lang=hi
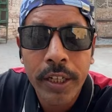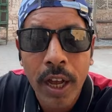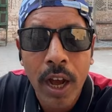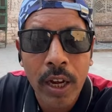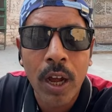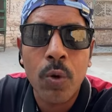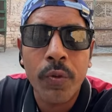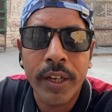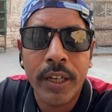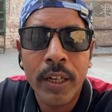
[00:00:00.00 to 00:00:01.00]
लिए अलग
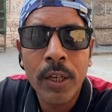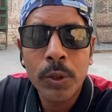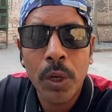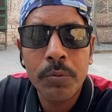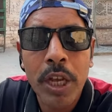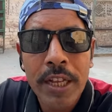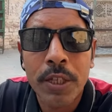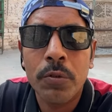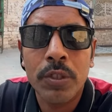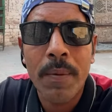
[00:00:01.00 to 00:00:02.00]
हुए हैं तो अब जैसे
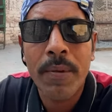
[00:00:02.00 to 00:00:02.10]
उससे